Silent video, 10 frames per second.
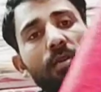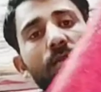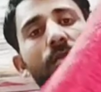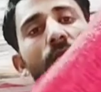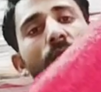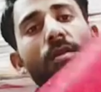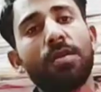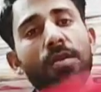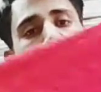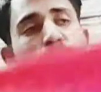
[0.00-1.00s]
कलर इसका
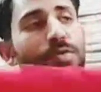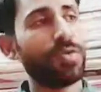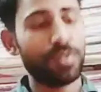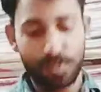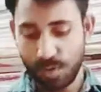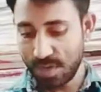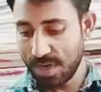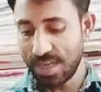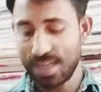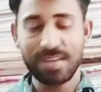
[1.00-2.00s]
बहुत सुंदर है
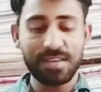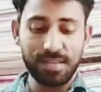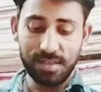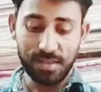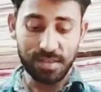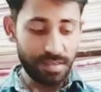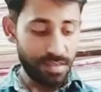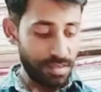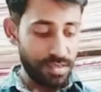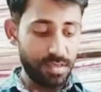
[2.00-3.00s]
और बहुत अच्छा कपड़ा
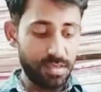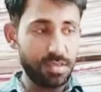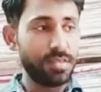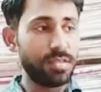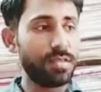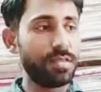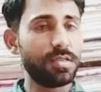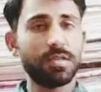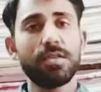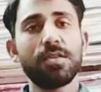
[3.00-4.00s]
भी बहुत अच्छा है बिल्कुल
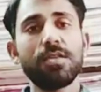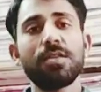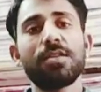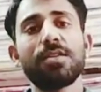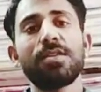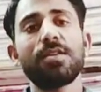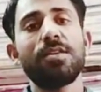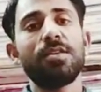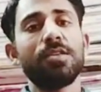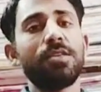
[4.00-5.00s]
लाइट वेट कपड़ा है फॉल फील भी
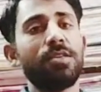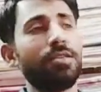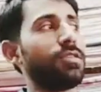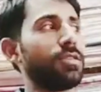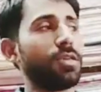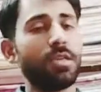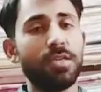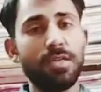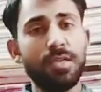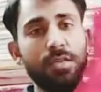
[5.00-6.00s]
इसकी बहुत सुंदर है
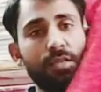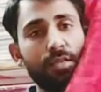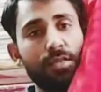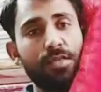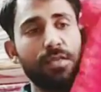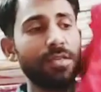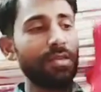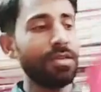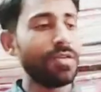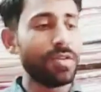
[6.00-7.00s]

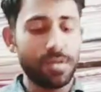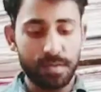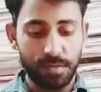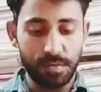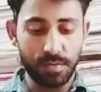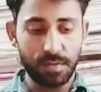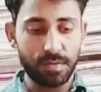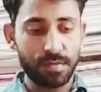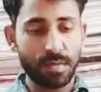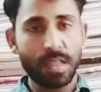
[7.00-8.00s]
ये देखिए बिल्कुल
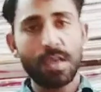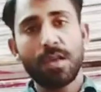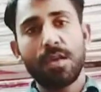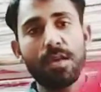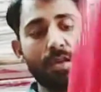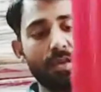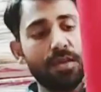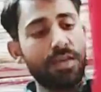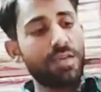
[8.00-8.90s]
मतलब वेट नहीं है इतना